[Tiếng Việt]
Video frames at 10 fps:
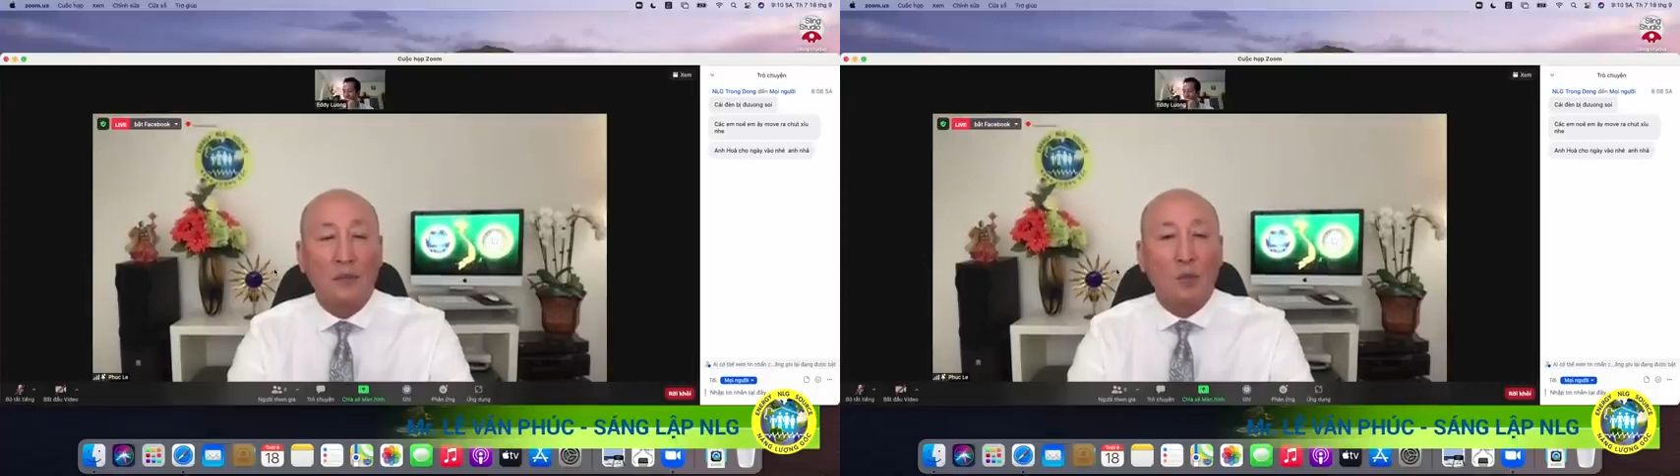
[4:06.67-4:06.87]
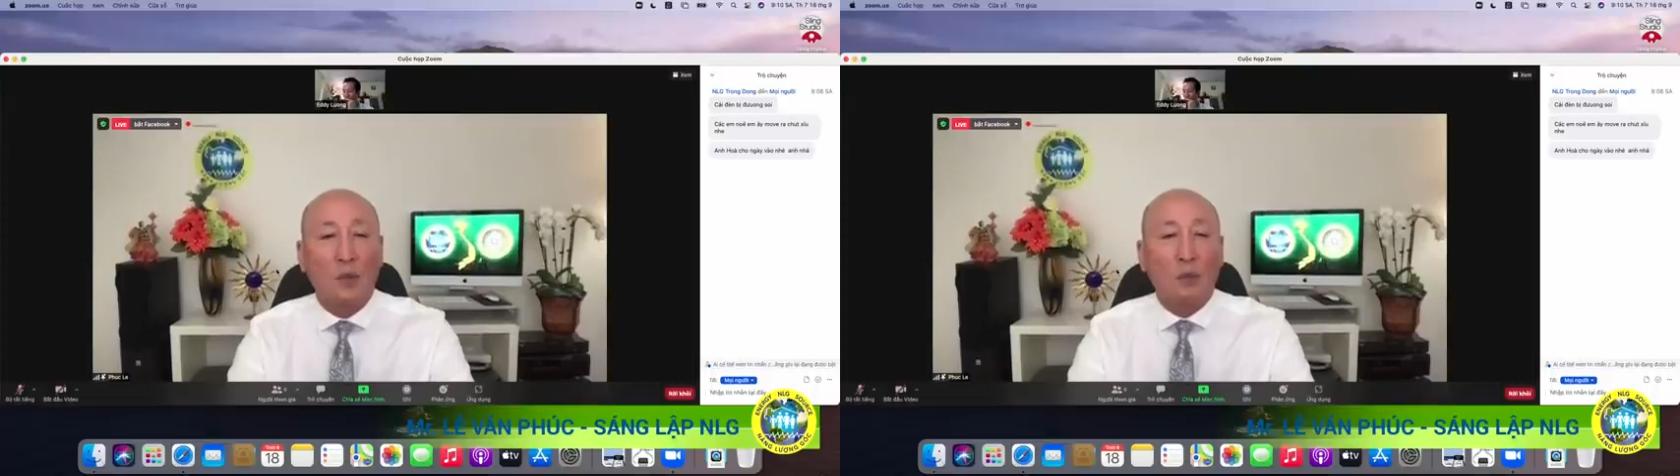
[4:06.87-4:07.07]

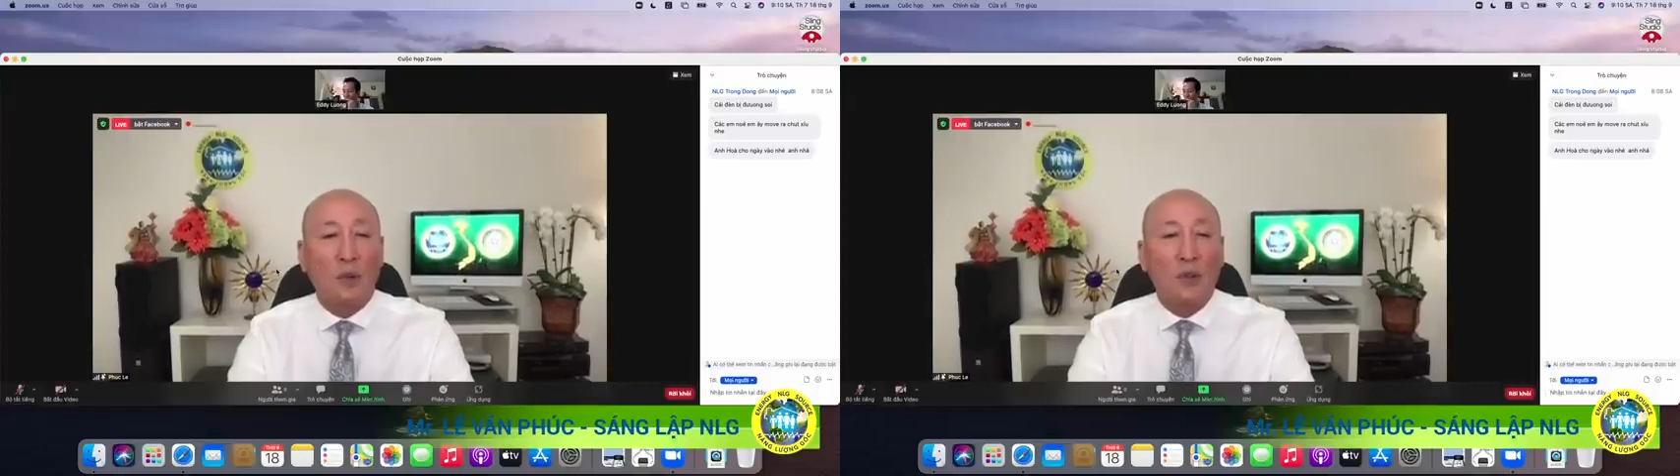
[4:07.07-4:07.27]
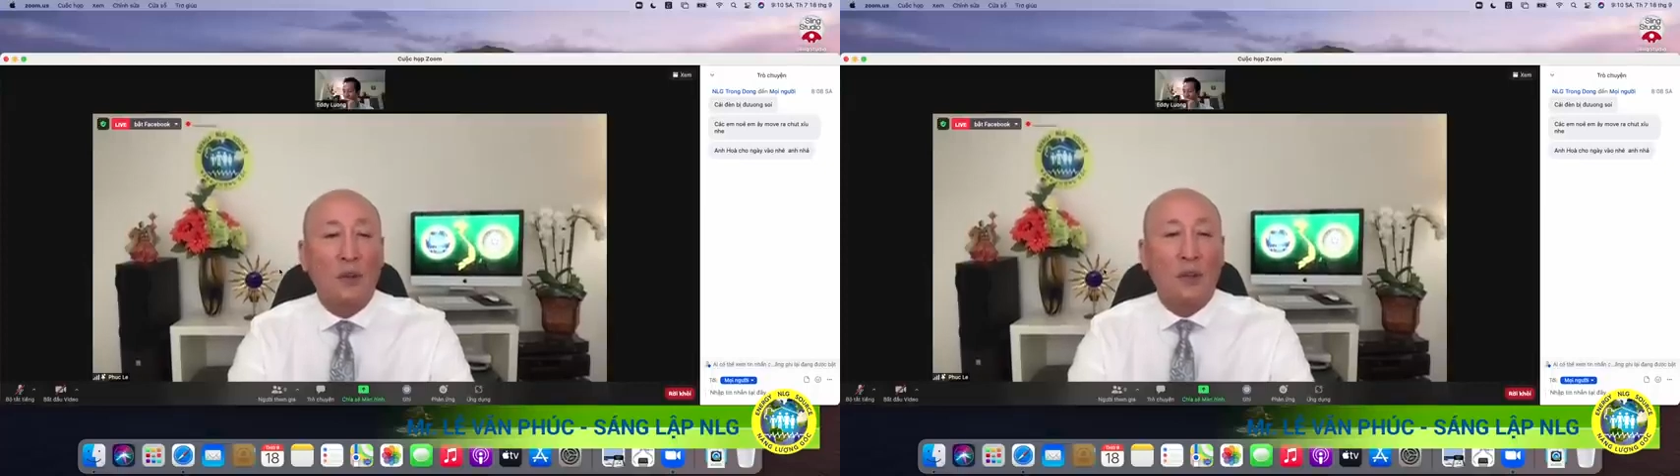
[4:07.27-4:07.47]
trung bình
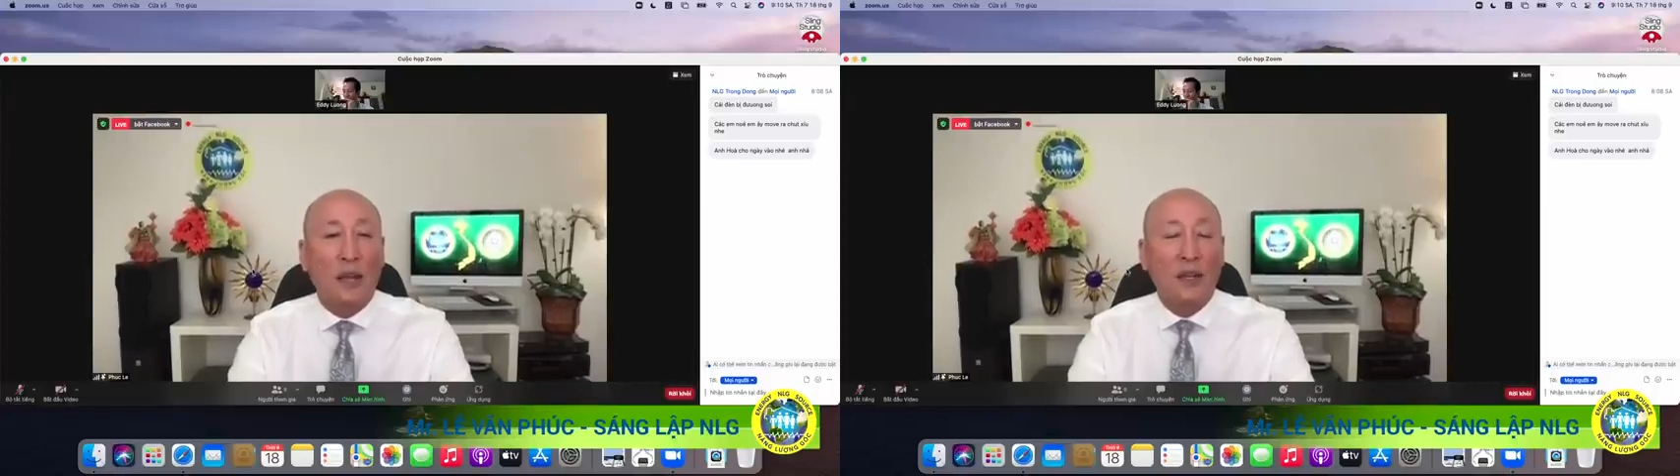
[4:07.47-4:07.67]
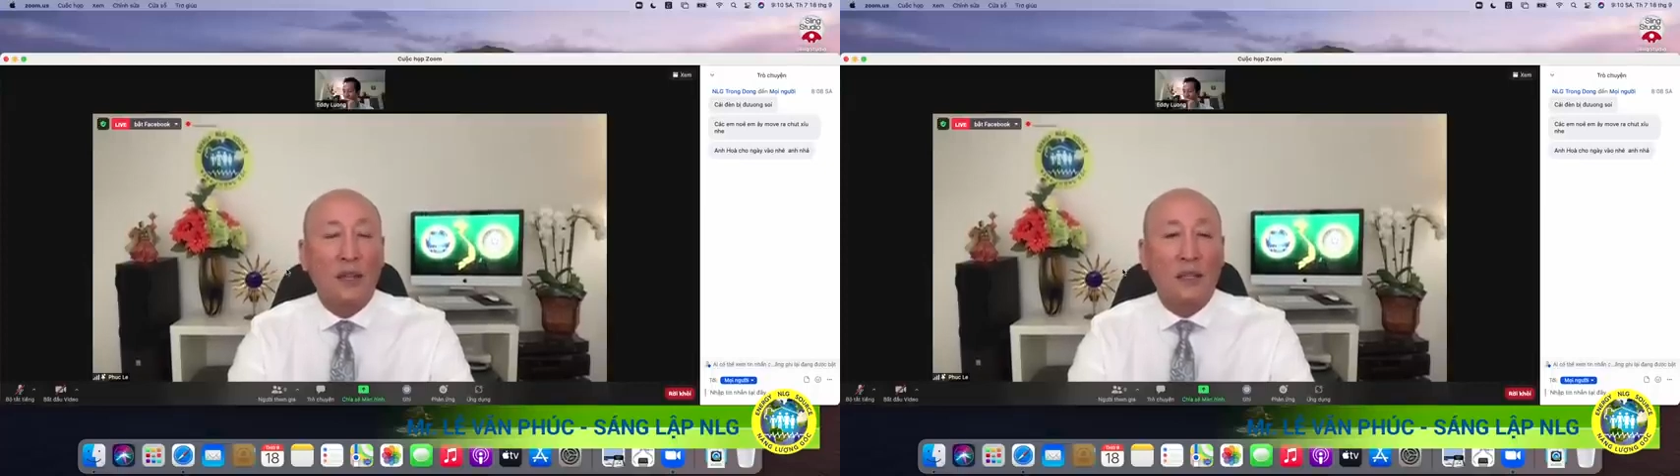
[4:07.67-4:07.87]
bao nhiêu
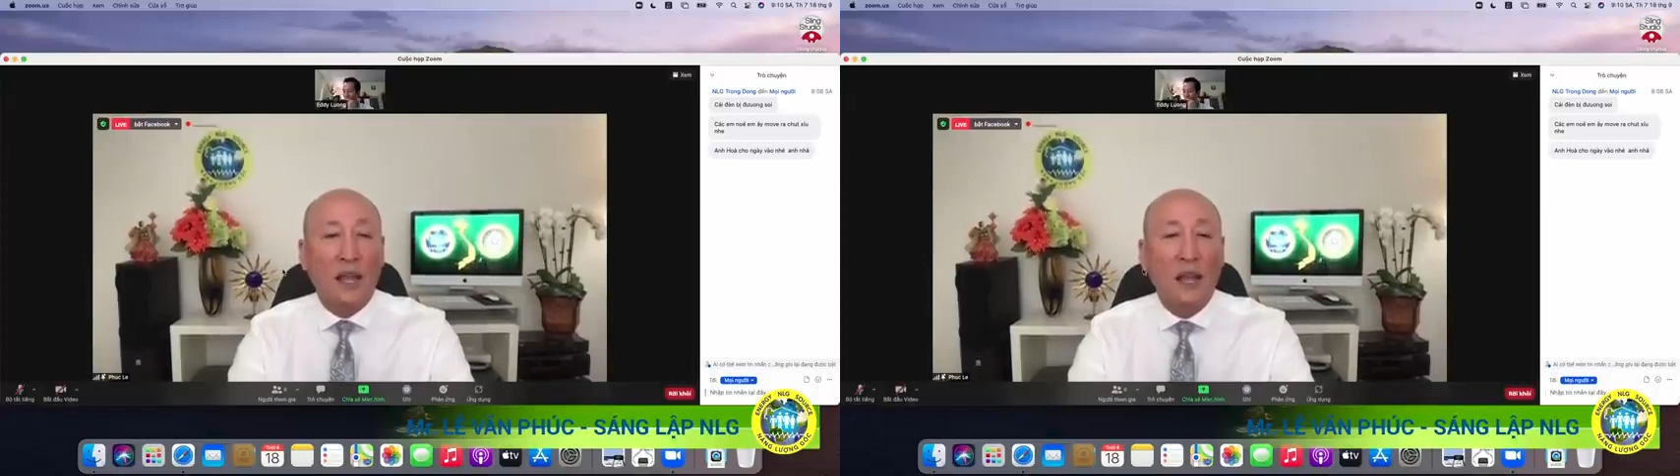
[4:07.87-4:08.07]
vậy tiền